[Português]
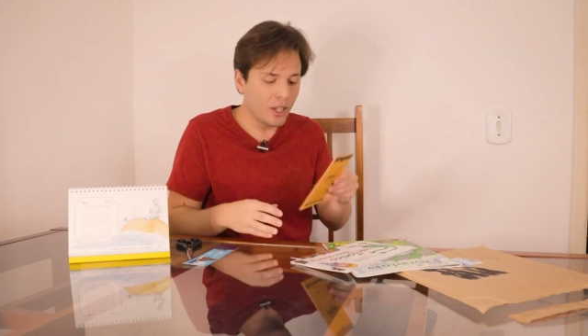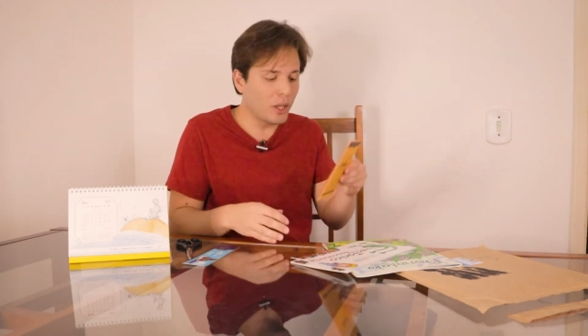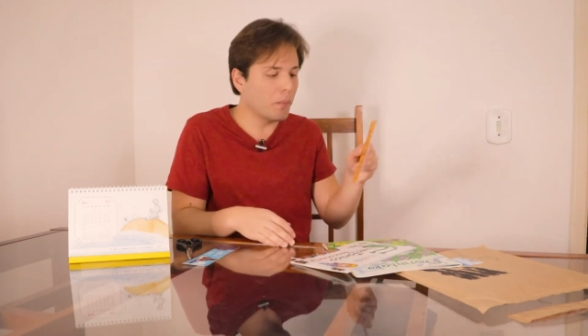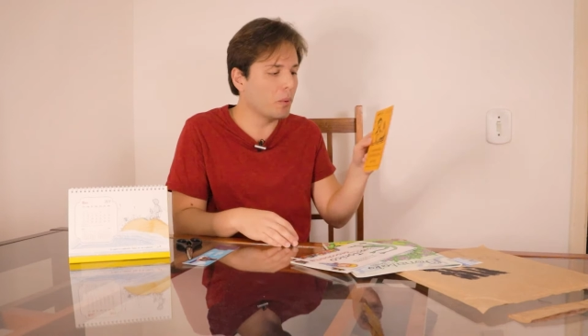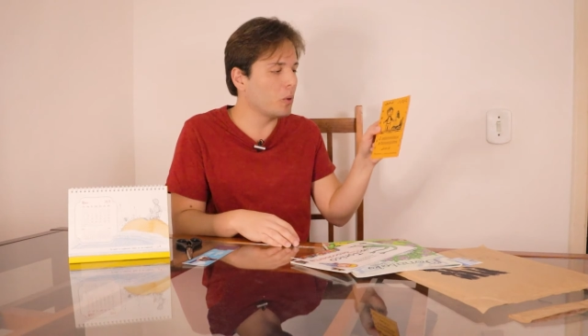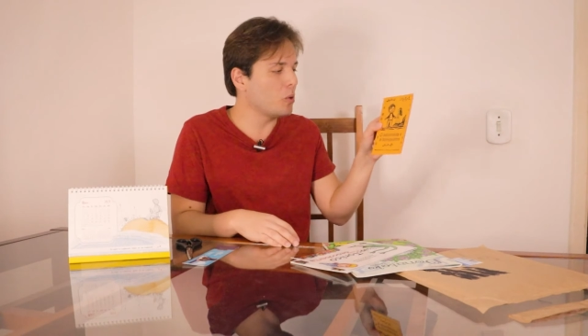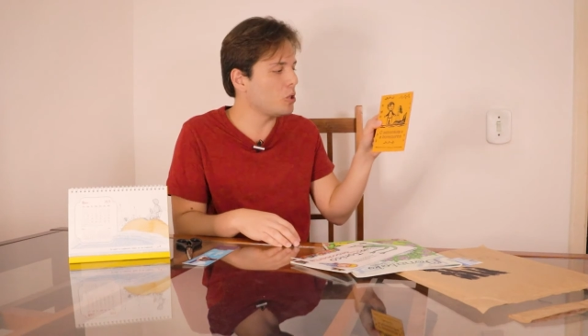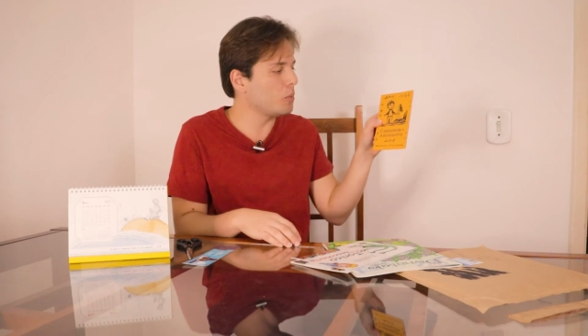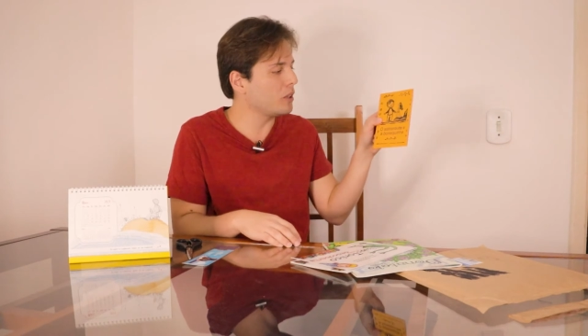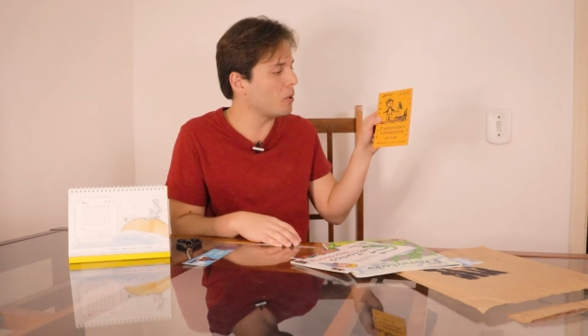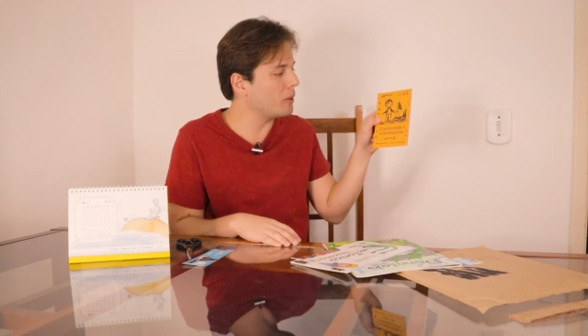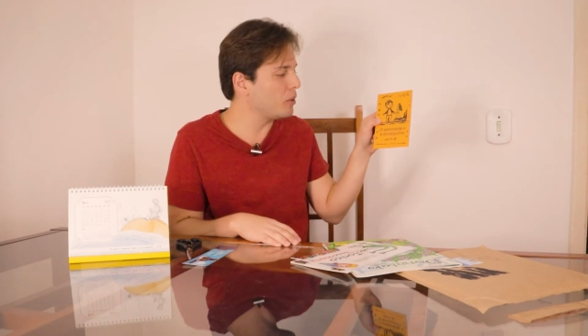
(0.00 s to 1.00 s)
E por
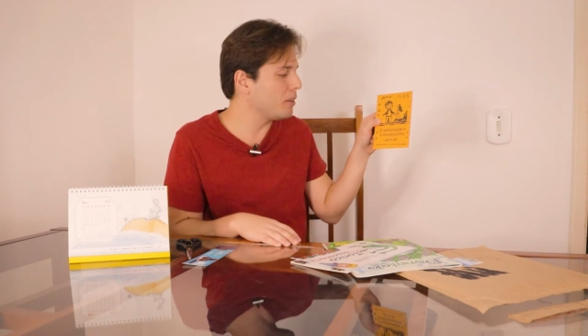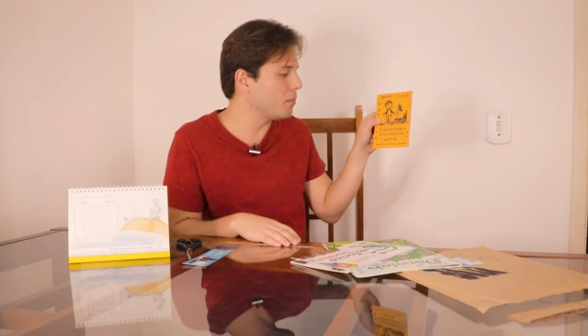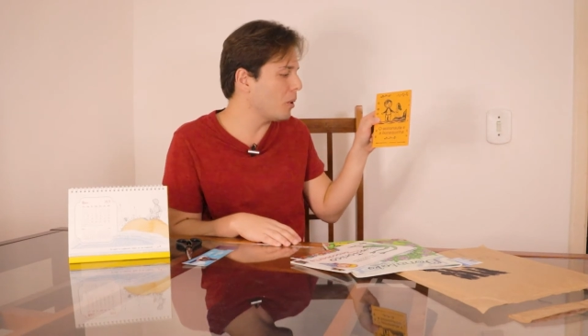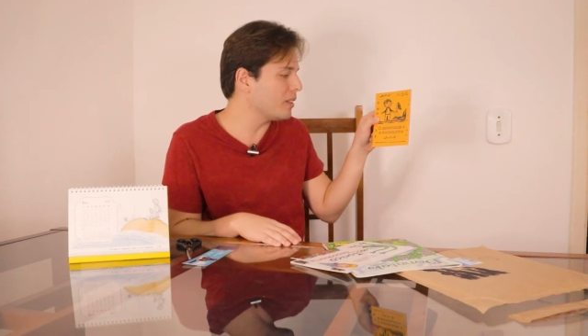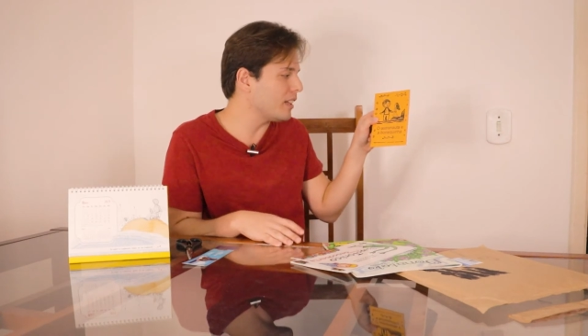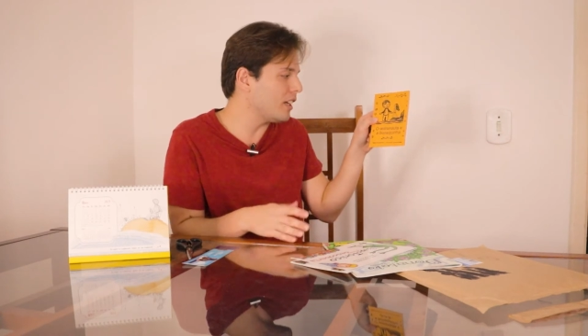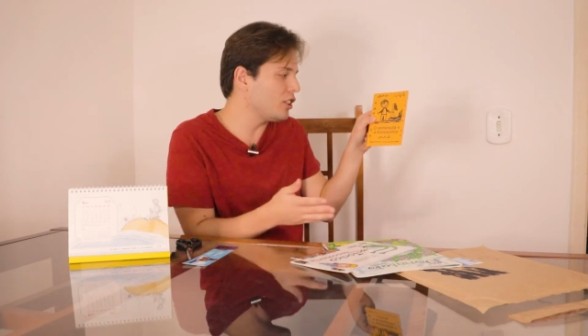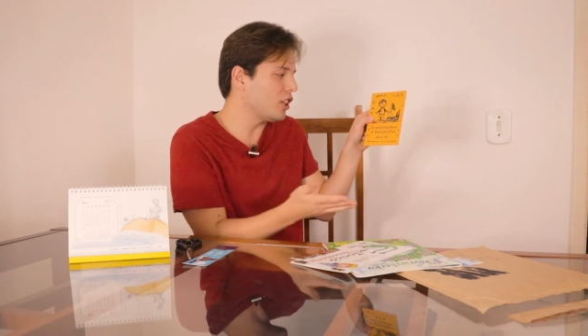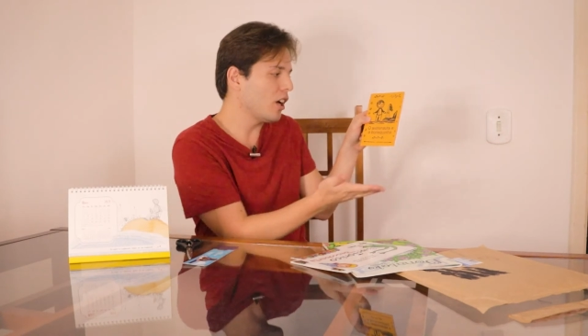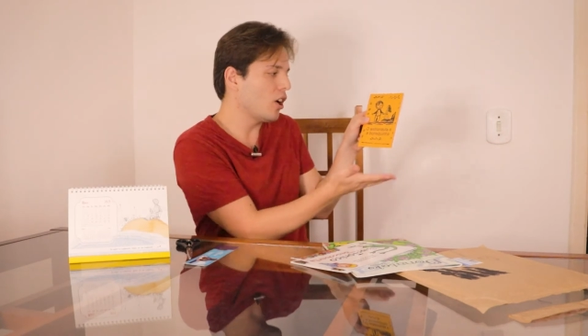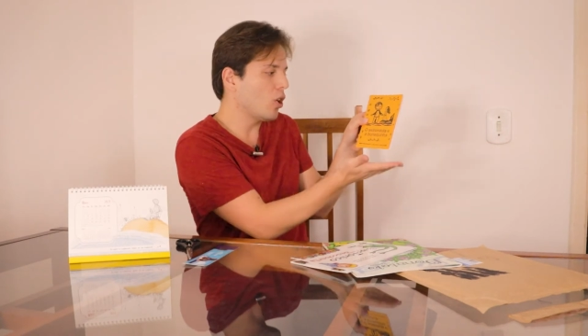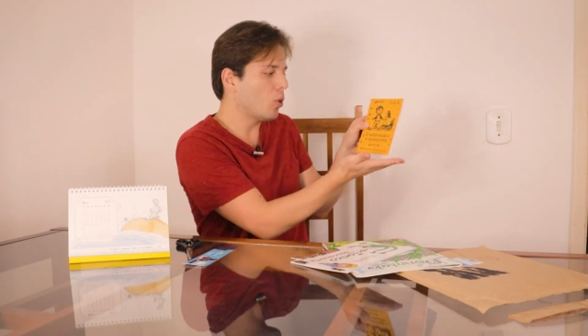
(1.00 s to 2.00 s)
último, e não menos
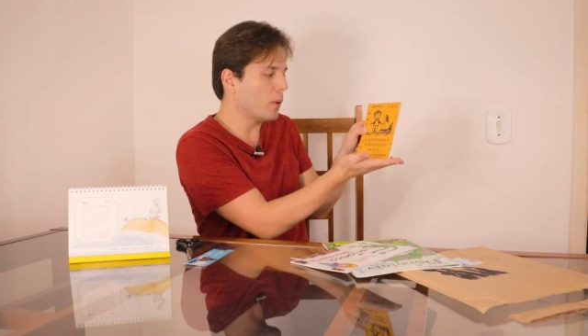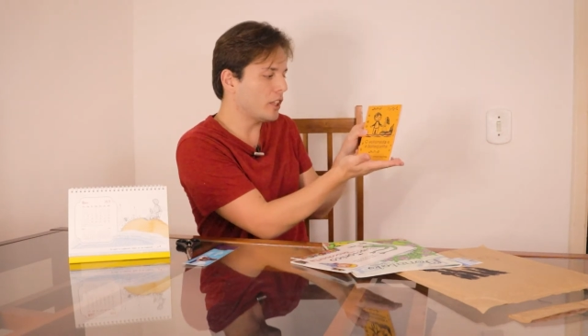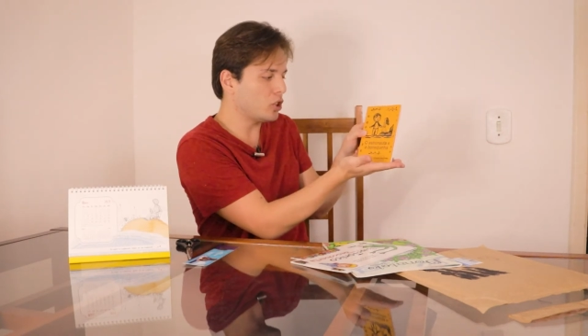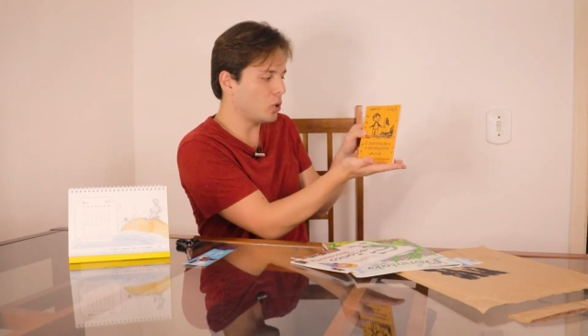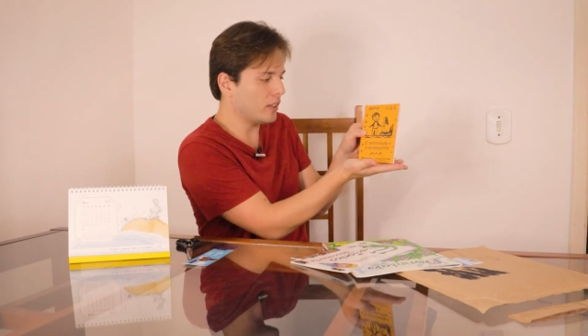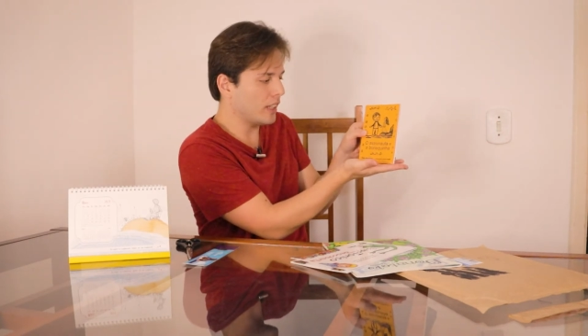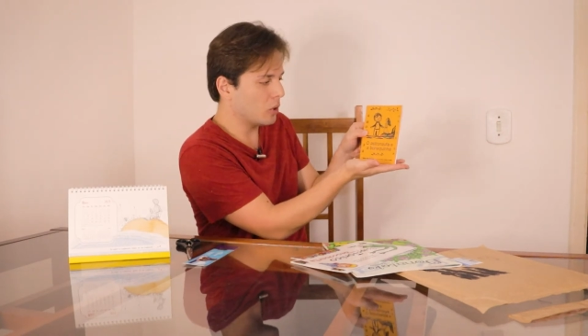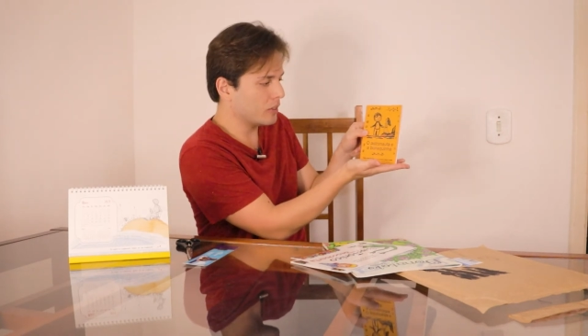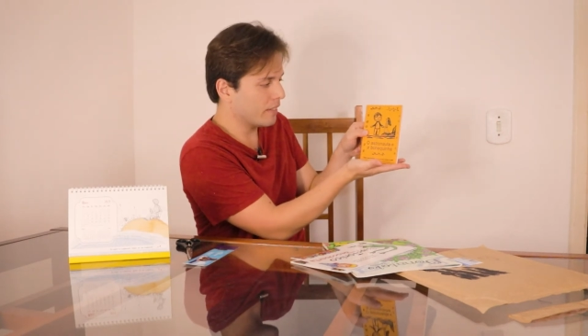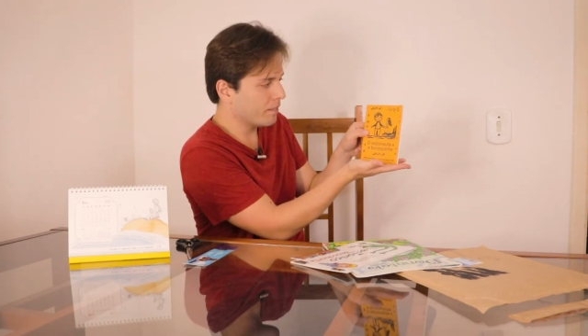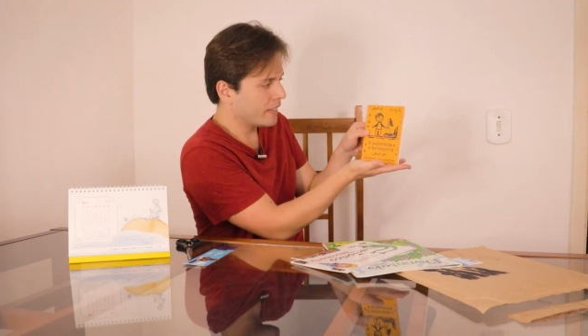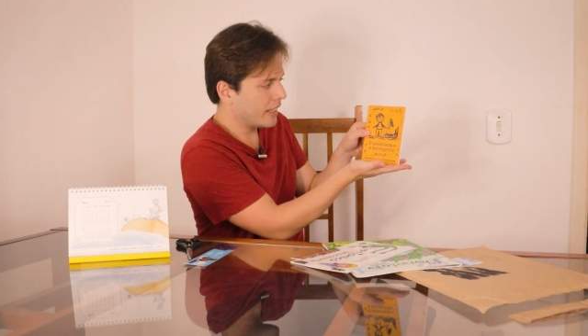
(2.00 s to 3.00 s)
importante, o
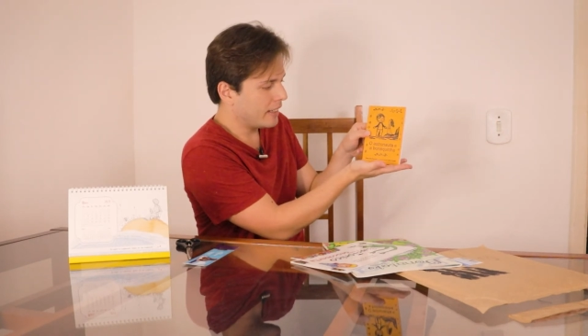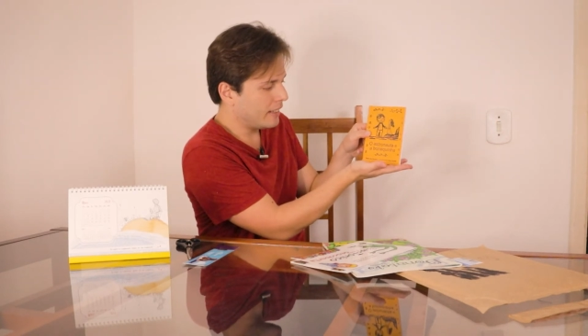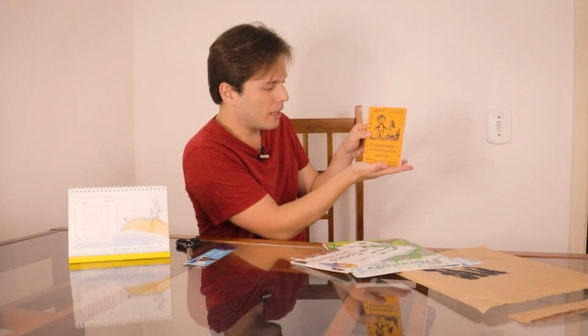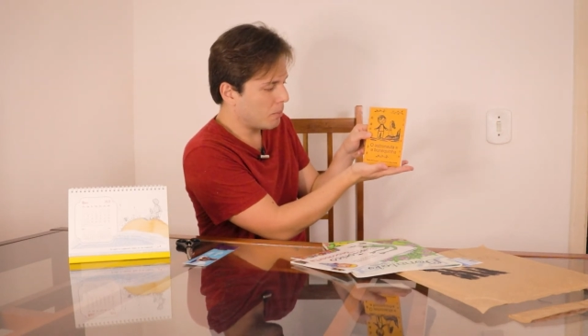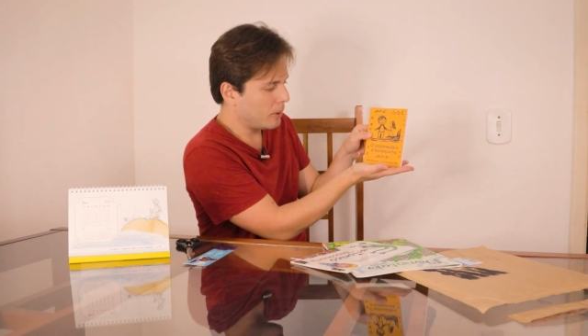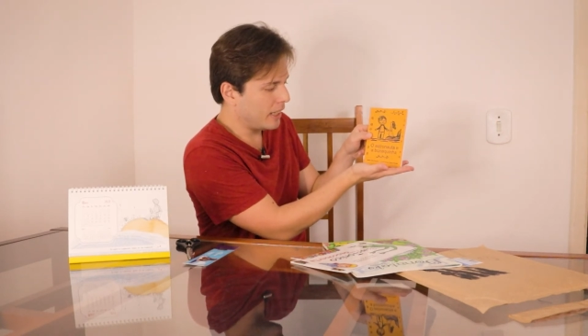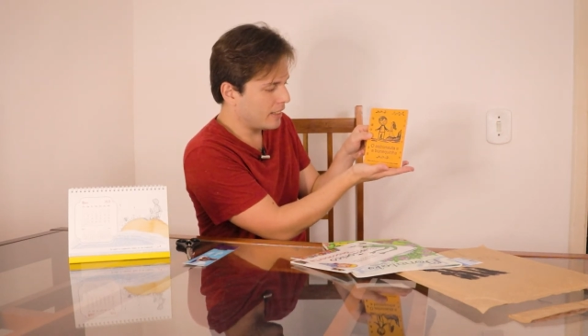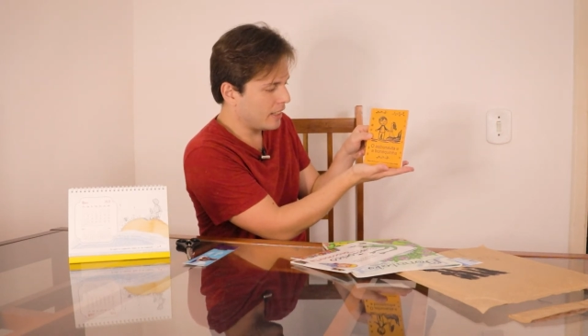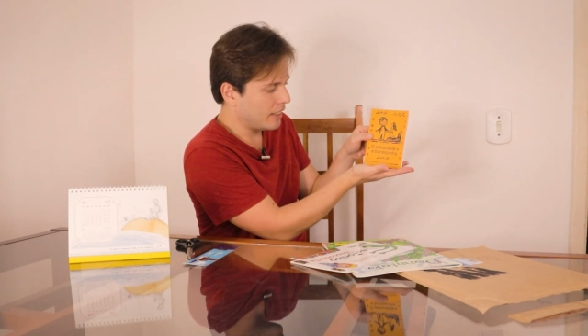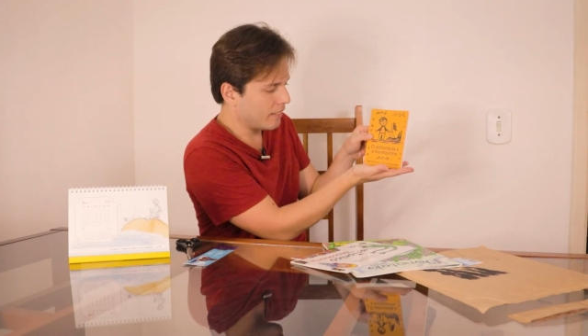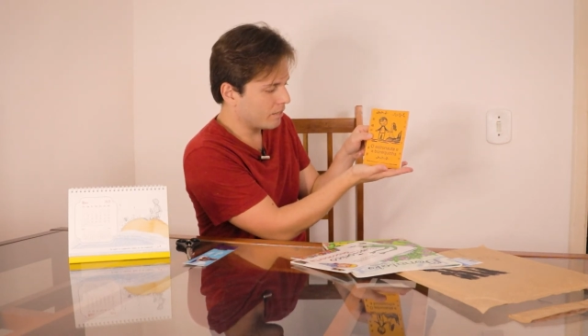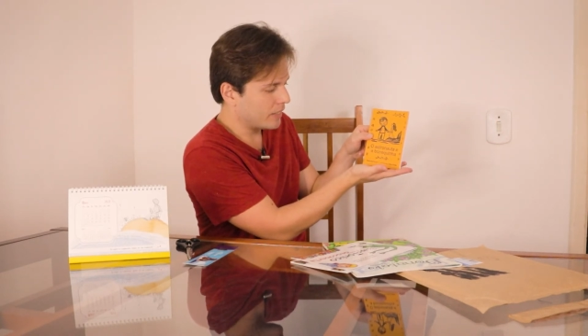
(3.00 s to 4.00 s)
Astronauta e a
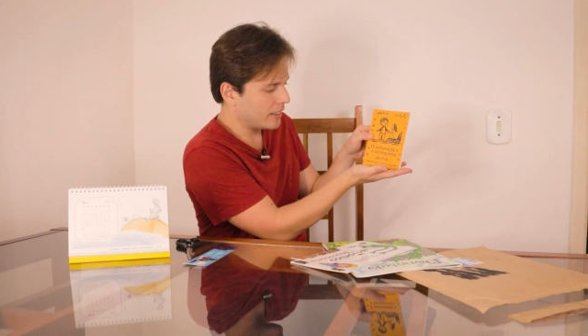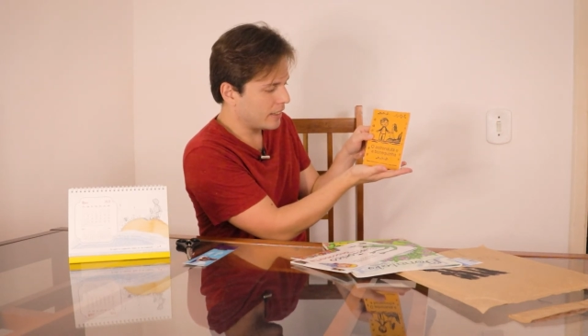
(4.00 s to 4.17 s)
Bonequinha,